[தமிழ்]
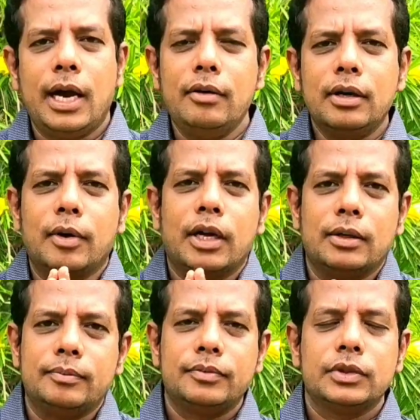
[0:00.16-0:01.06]
அனைவருக்கும்
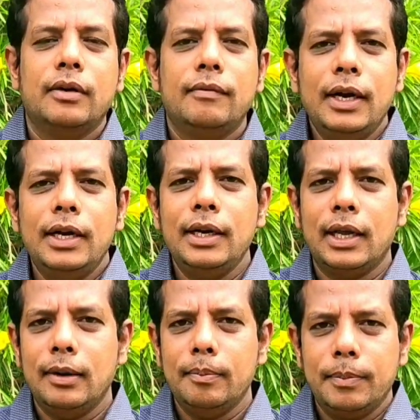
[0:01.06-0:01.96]
வணக்கம் வேர்ல்டுல
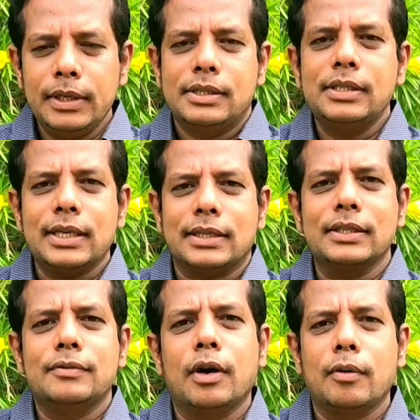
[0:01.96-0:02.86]
பெஸ்ட்
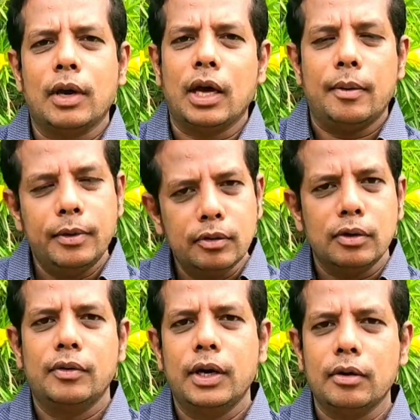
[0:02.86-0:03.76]
சக்சஸ் ஃபார்முலா அப்படின்னு
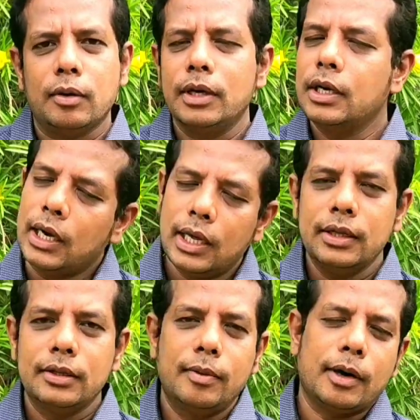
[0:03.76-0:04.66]
ஒன்று வேணும் அப்படின்னு
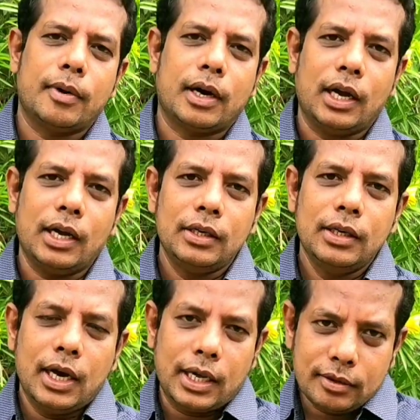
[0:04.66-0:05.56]
எல்லாரும் எதிர்பார்ப்பாங்க
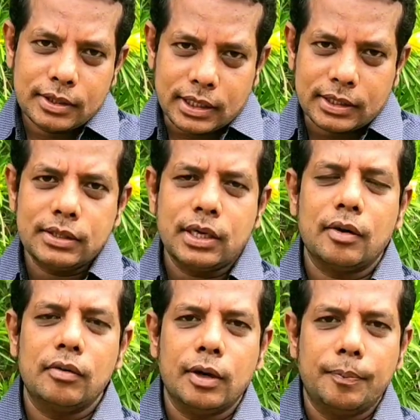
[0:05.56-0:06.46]
அதாவது சக்சஸ்
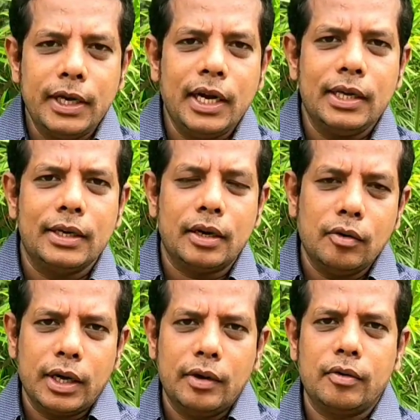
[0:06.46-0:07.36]
ஆனவங்க பின்னாடி இருக்கிற
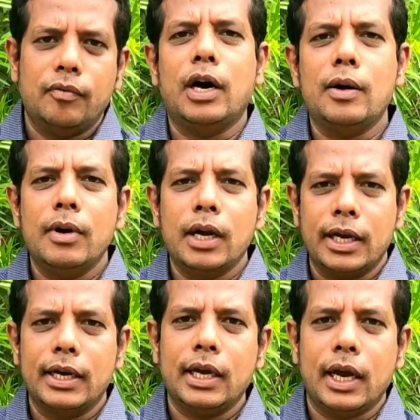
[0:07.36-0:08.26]
ஒரே ஒரு ஃபார்முலா
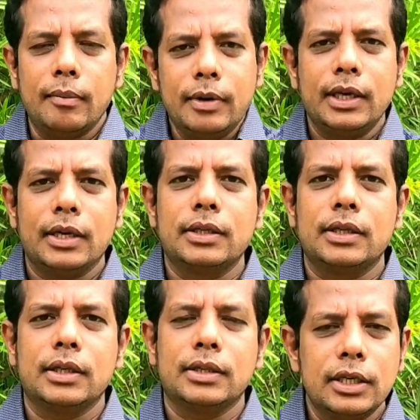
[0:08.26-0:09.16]
என்ன
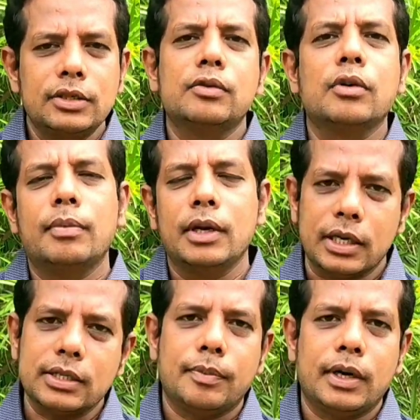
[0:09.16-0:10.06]
அப்படிங்கிறதுக்கு தெரிஞ்சுக்கணும் அப்படின்னு
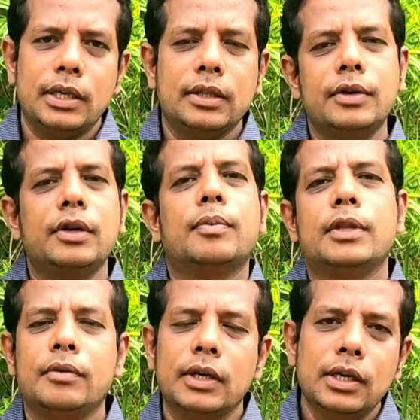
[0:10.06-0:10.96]
ஆசைப்பட்டா இந்த வீடியோ
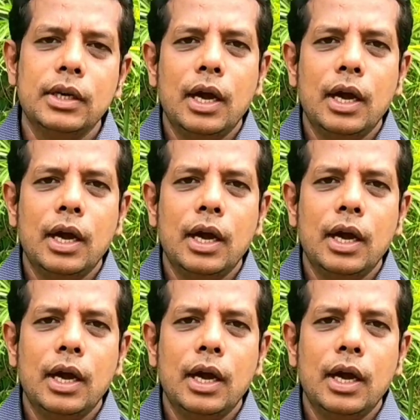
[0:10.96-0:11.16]
பதிவு